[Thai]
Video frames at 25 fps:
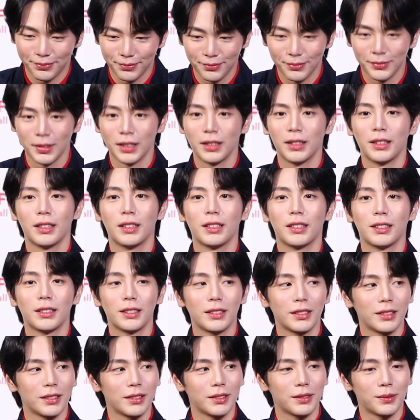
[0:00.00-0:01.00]
ผลงานผู้
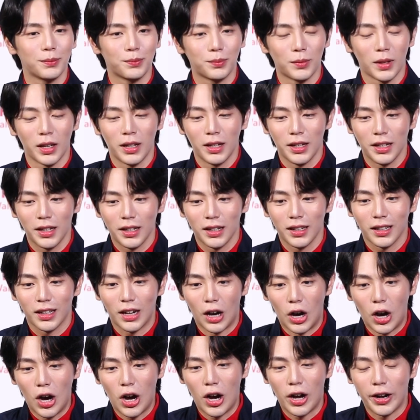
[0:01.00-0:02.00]
จัดของเรา
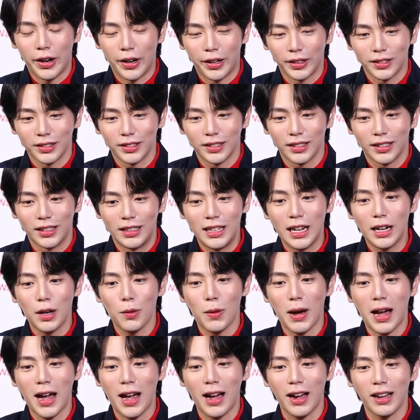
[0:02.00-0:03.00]
ก็เรียก
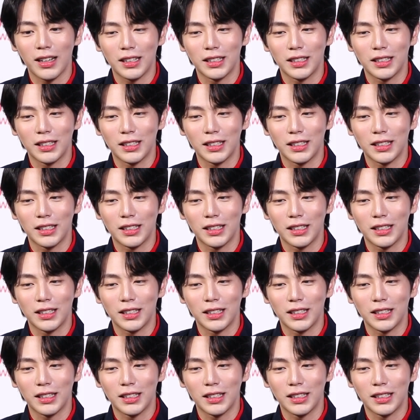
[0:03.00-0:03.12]
ได้ว่า